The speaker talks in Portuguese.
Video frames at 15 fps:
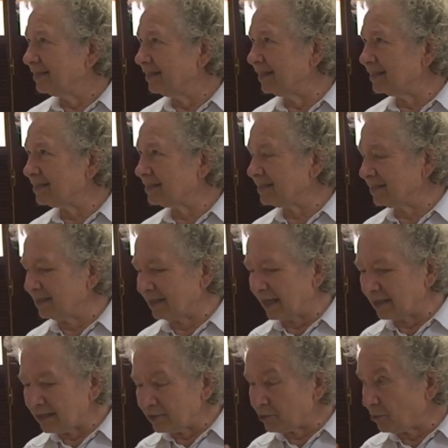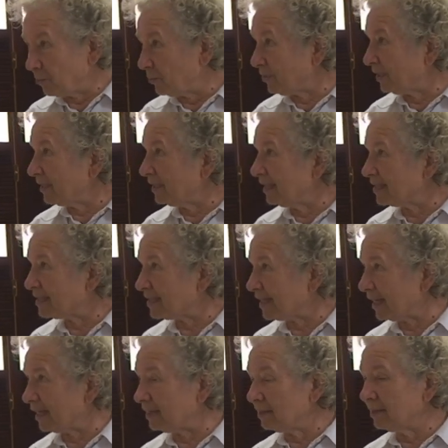nesta atitude de
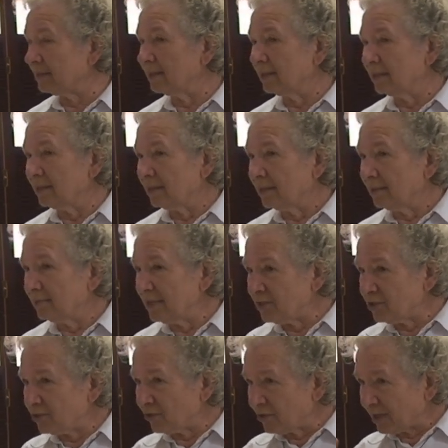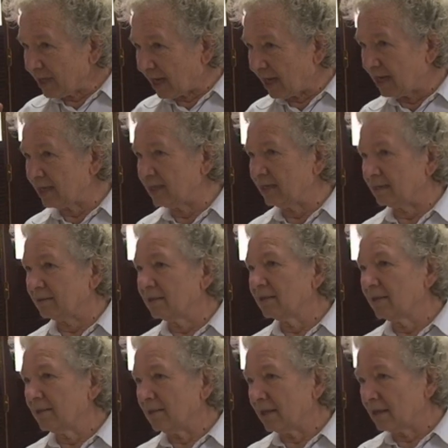ser
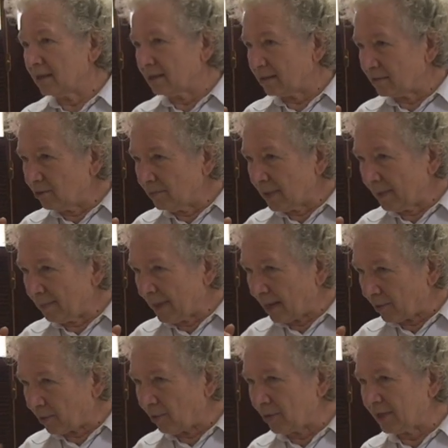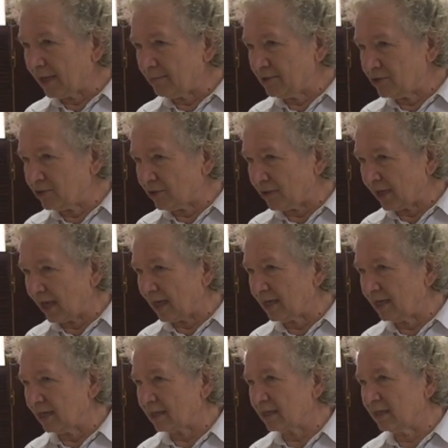missionária uh, uma paróquia
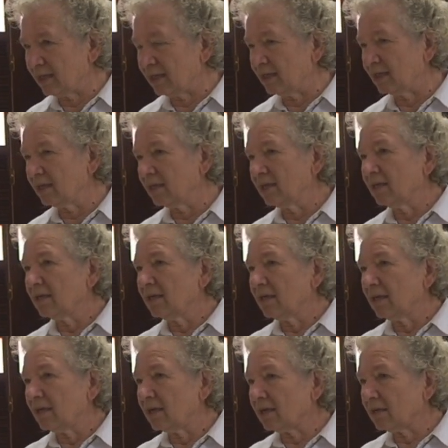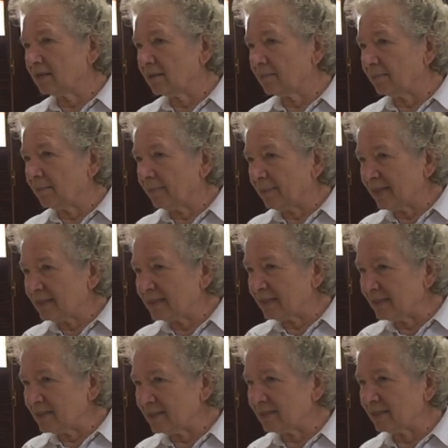missionária que uh,
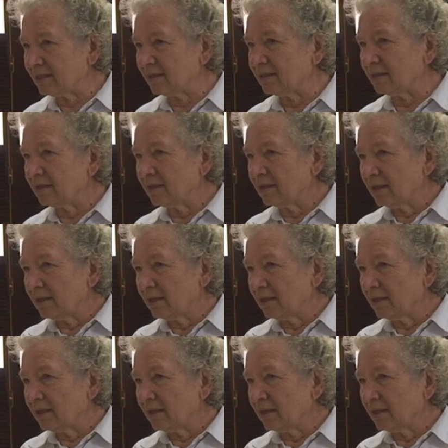precisa